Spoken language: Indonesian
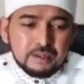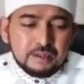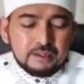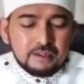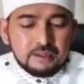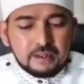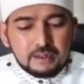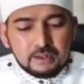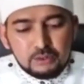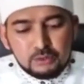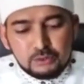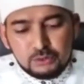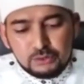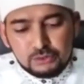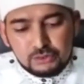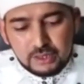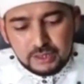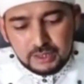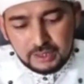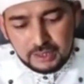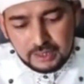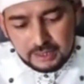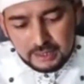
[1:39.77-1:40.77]
Lalu
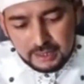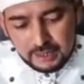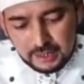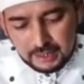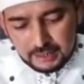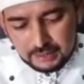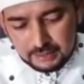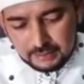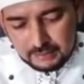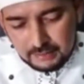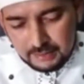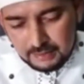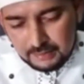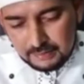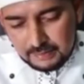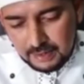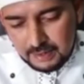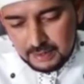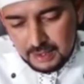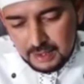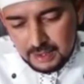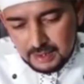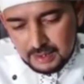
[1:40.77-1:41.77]
saya dilarikan istri
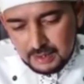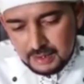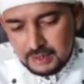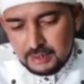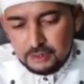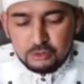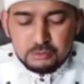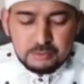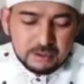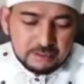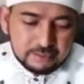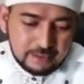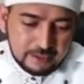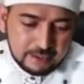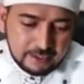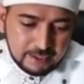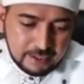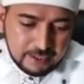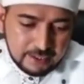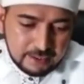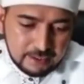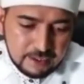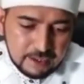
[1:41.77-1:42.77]
saya ke rumah
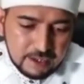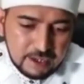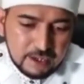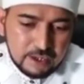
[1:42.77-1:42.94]
sakit